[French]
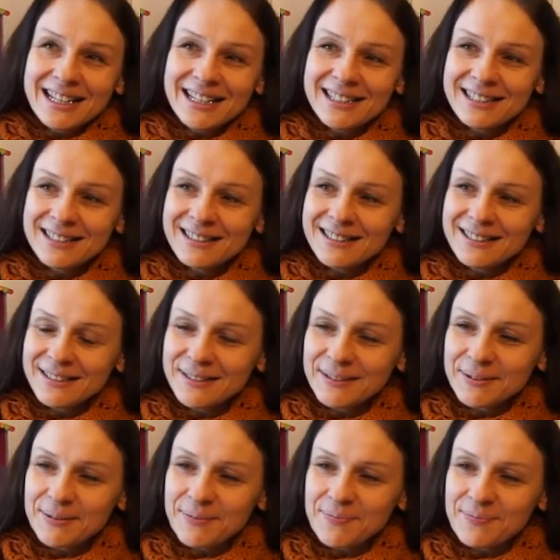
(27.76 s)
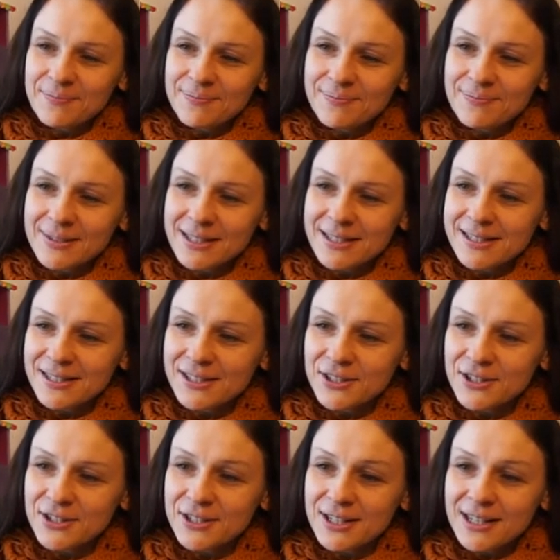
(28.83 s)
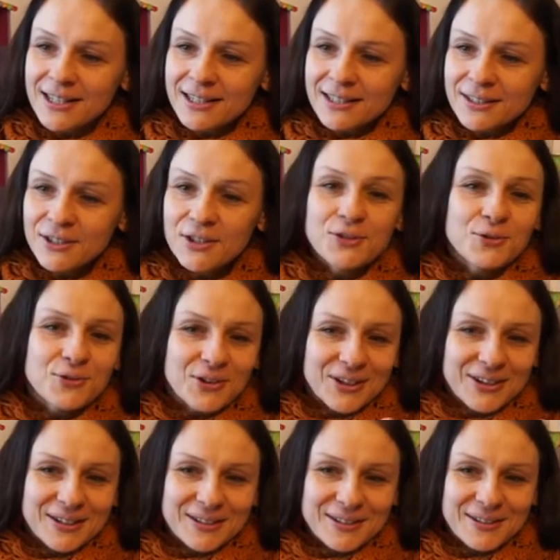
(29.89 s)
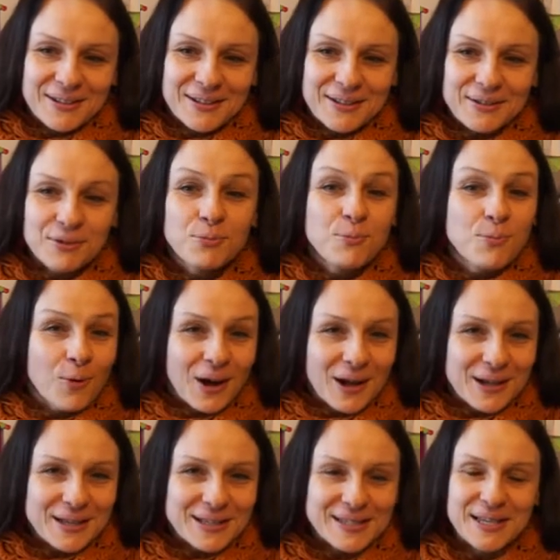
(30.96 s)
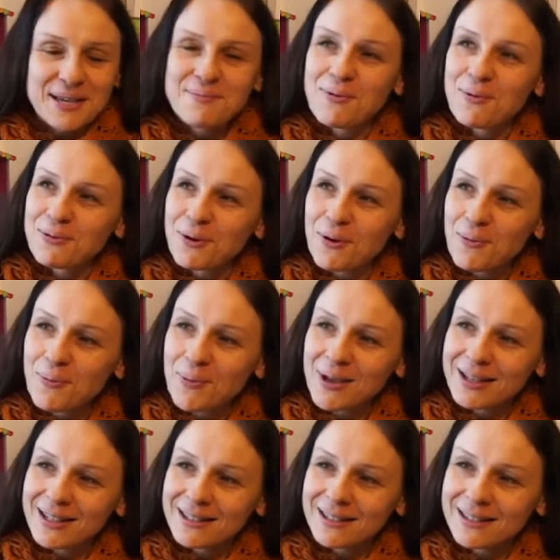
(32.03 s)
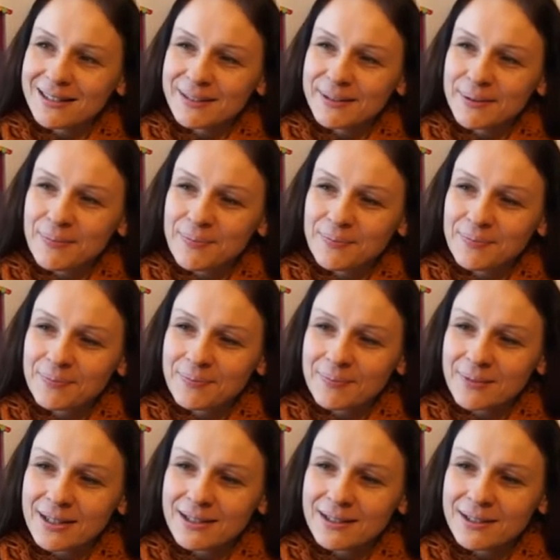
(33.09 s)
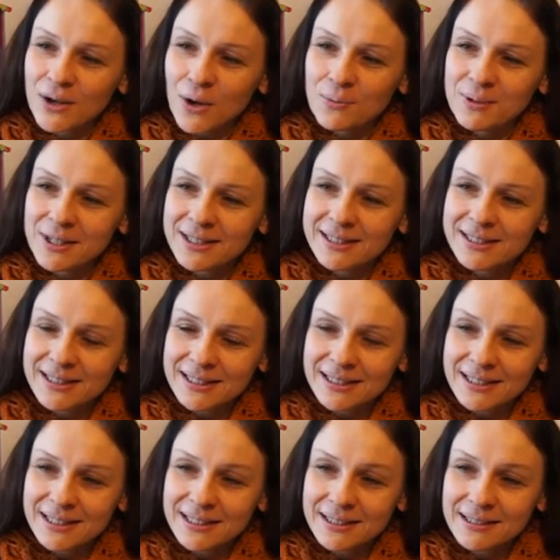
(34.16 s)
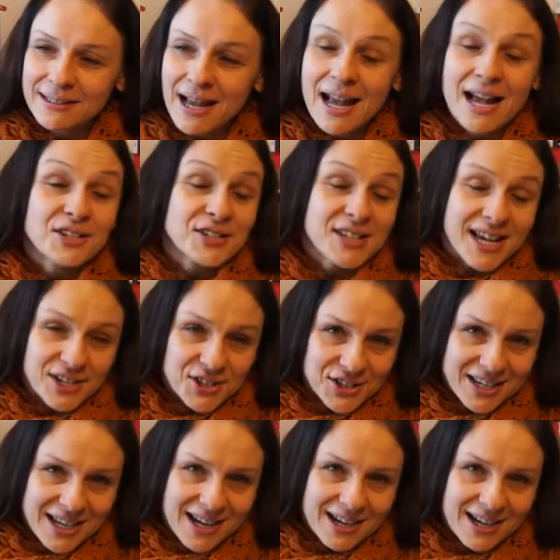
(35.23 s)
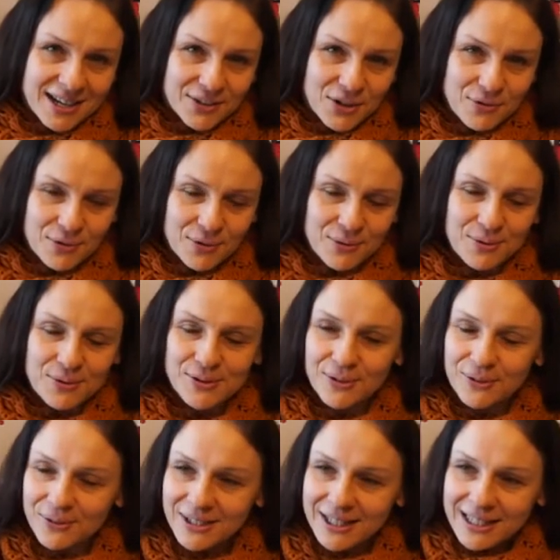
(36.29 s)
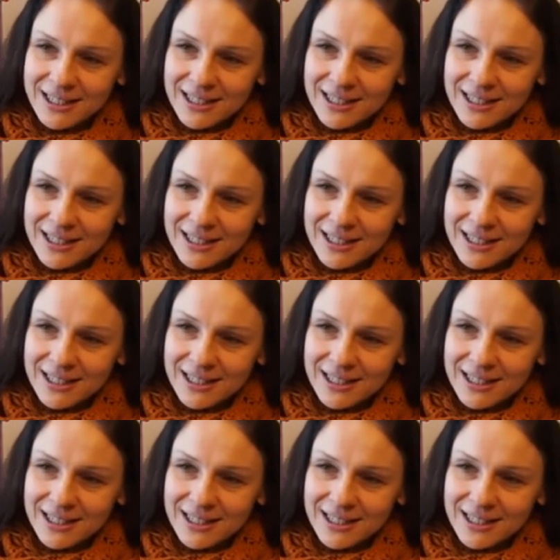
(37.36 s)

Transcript: Et euh, Qu'est-ce que j'ai Des odeurs, hein, du bois. Parce que mon grand-père, quand euh, comme il était assez âgé, à 91 ans,